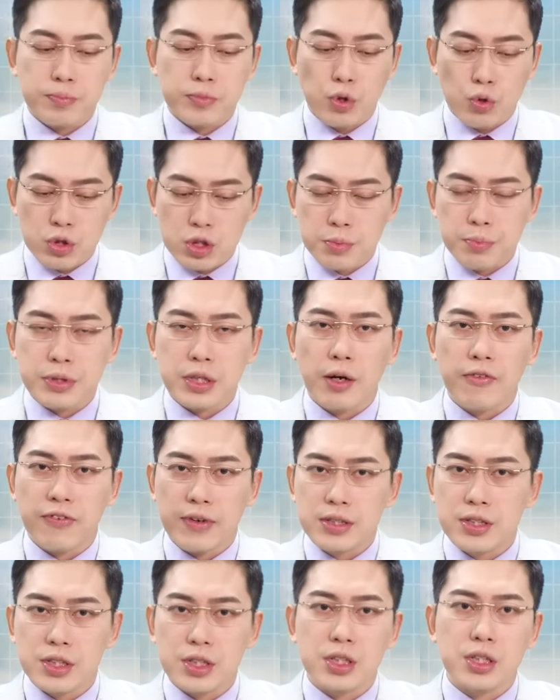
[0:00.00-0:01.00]
走势比较
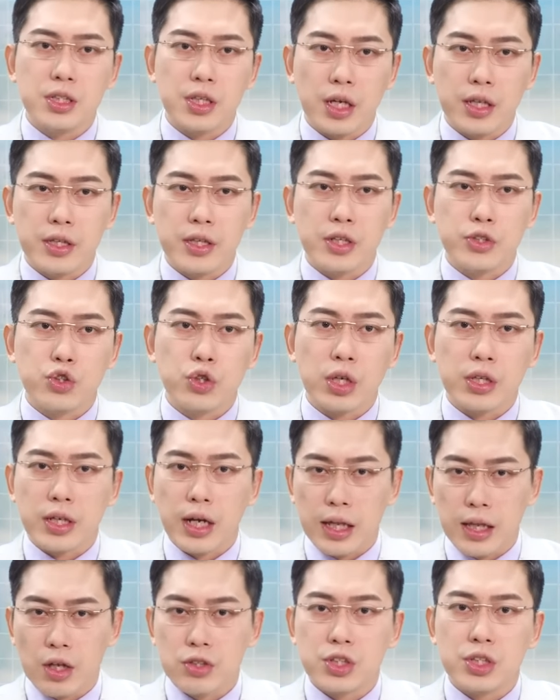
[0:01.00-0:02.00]
分歧一点点。就像你
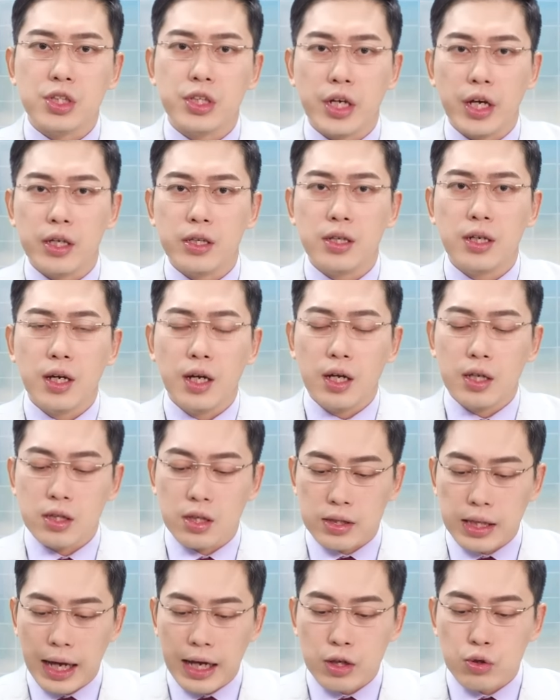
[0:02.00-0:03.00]
看到今天的
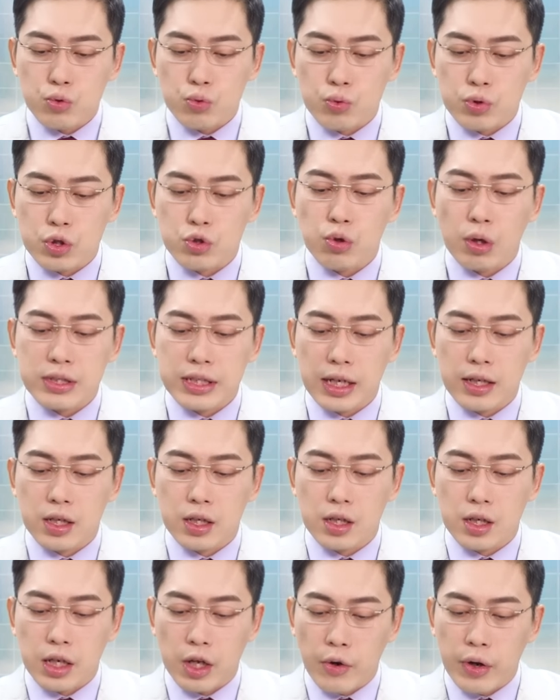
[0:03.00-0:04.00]
台股是创下
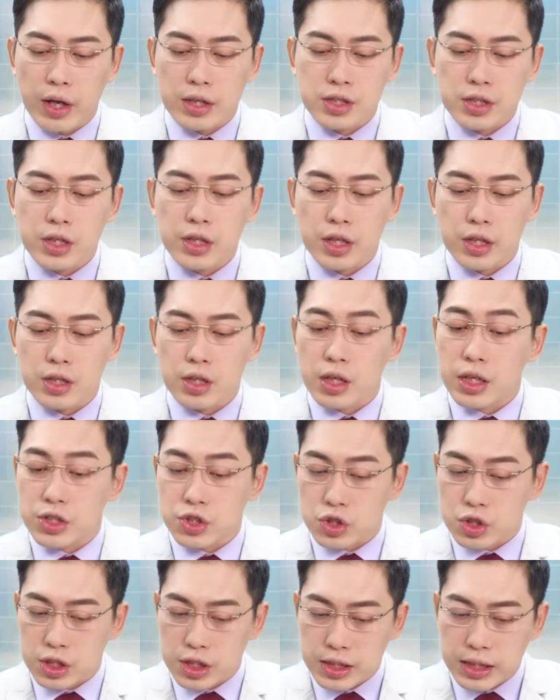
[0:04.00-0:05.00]
了两万两千点的历
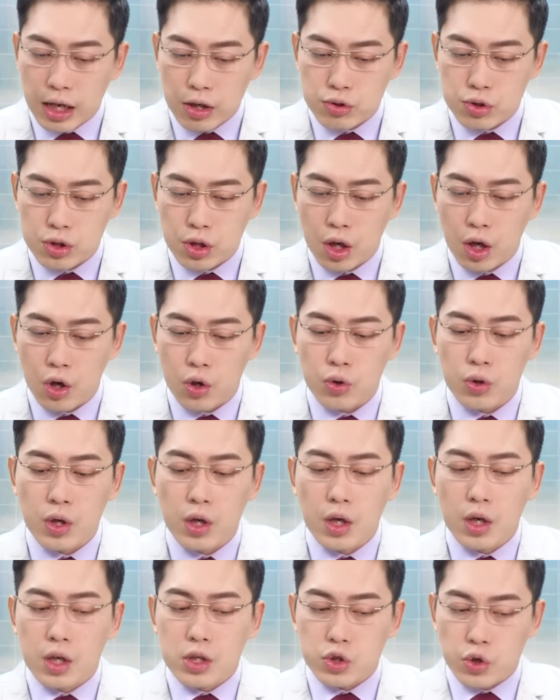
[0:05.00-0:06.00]
史新高之后，
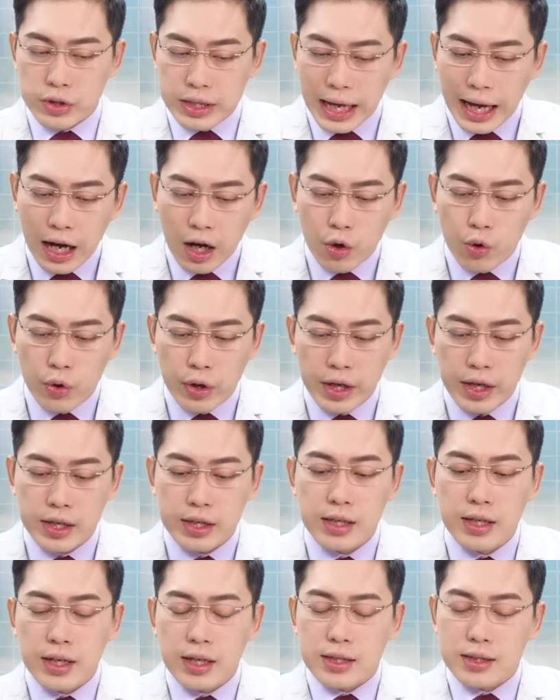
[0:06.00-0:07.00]
嗯，有压
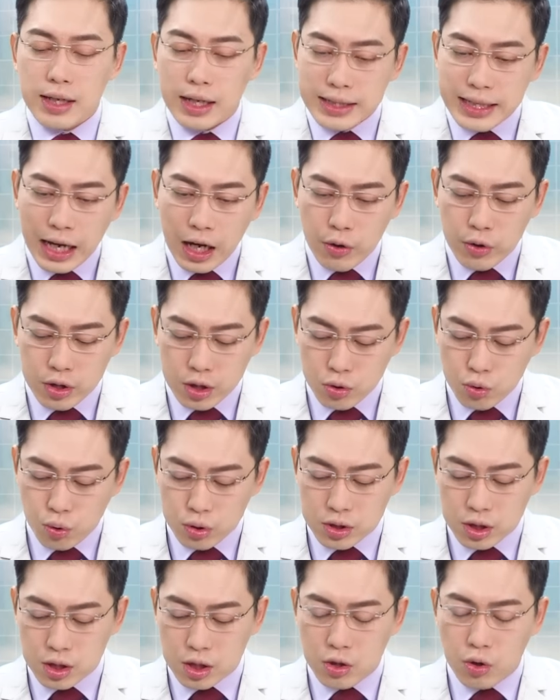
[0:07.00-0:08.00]
回。那压回的过
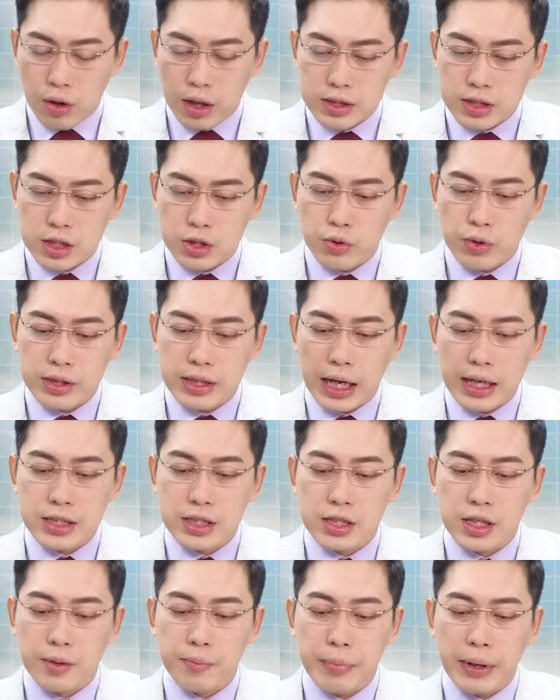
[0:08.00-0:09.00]
程的话，是因为台积
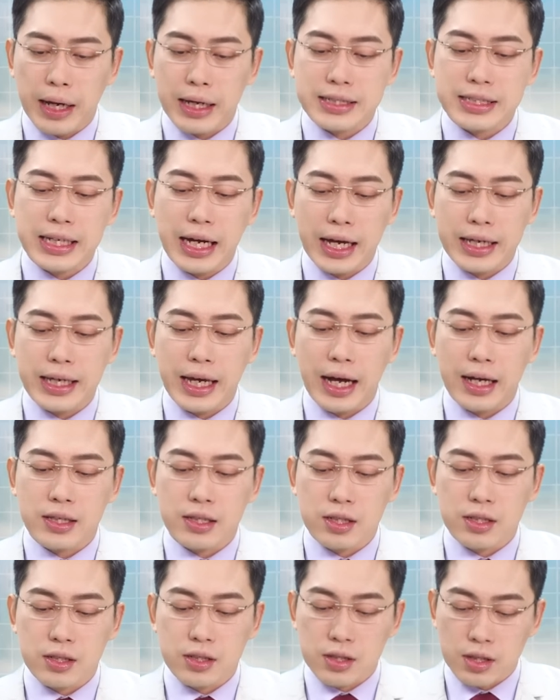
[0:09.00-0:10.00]
电把它下压
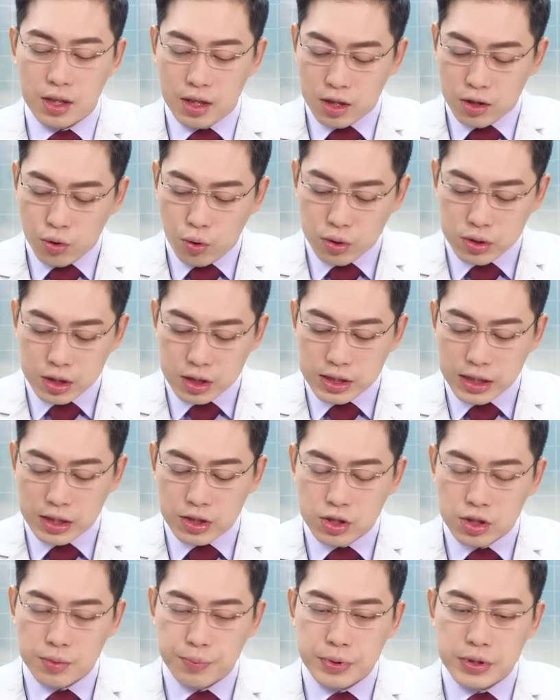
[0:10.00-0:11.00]
的，或者像
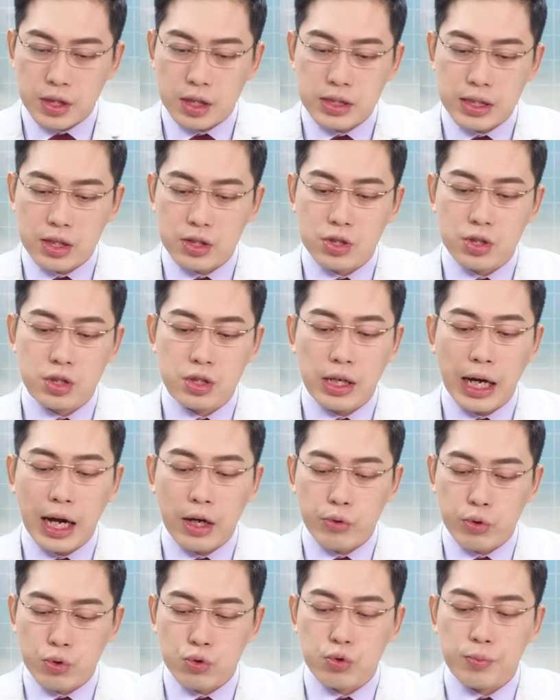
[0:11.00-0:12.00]
是比较像是
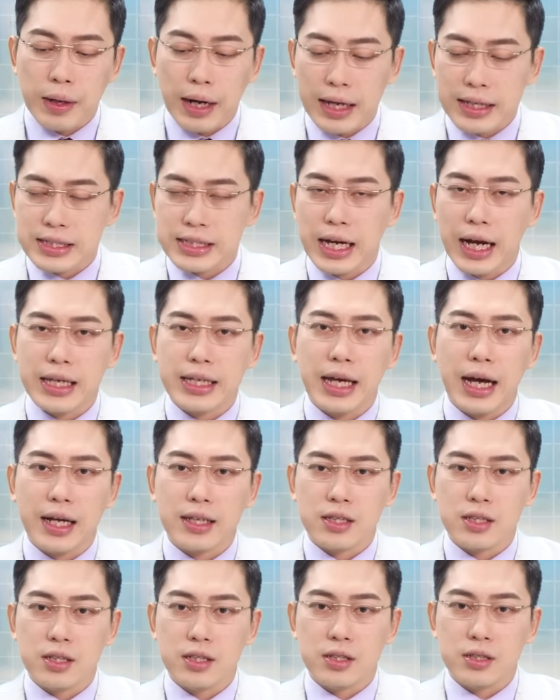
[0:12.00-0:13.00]
航运股把它下压
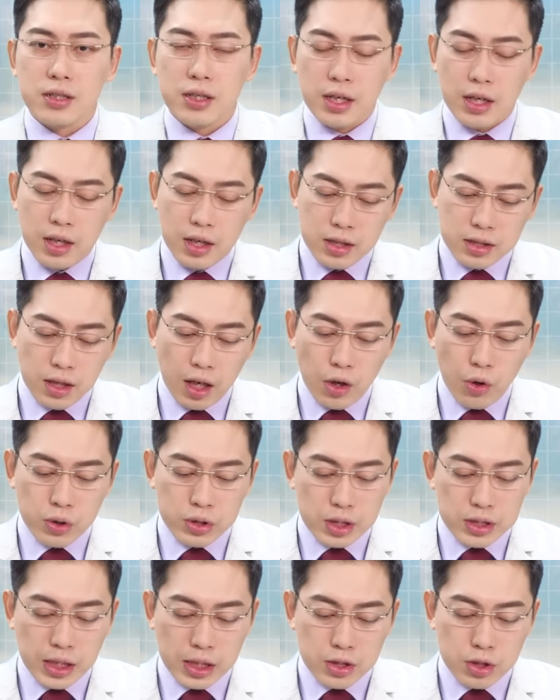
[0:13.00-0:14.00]
的，然后或
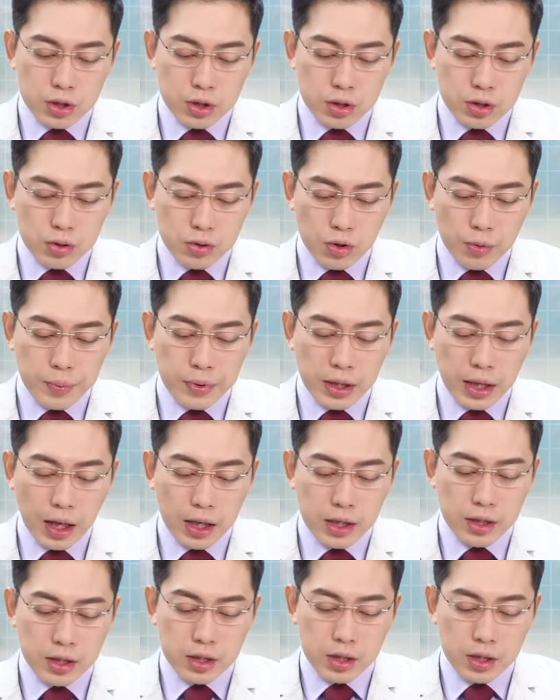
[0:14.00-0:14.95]
者像是我们刚刚也